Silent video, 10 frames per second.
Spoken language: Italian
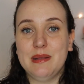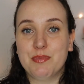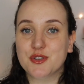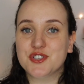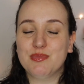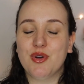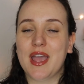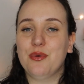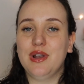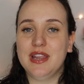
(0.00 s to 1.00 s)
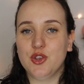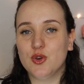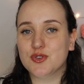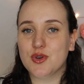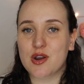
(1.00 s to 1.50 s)
Il prossimo è un
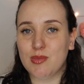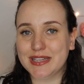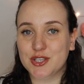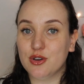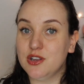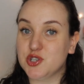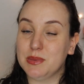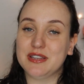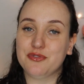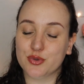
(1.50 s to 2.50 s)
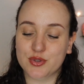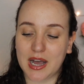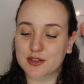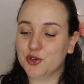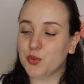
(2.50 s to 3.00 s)
legnoso aromatico leggermente
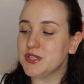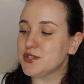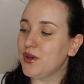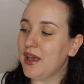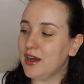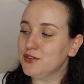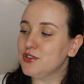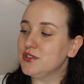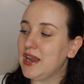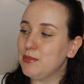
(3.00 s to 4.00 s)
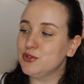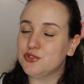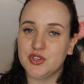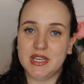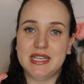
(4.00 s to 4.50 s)
fruttato, questo è Under the Lemon
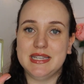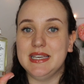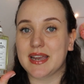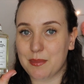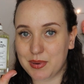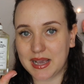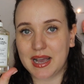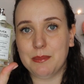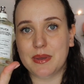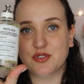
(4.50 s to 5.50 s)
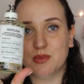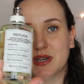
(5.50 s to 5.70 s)
Tree di Replica, Maison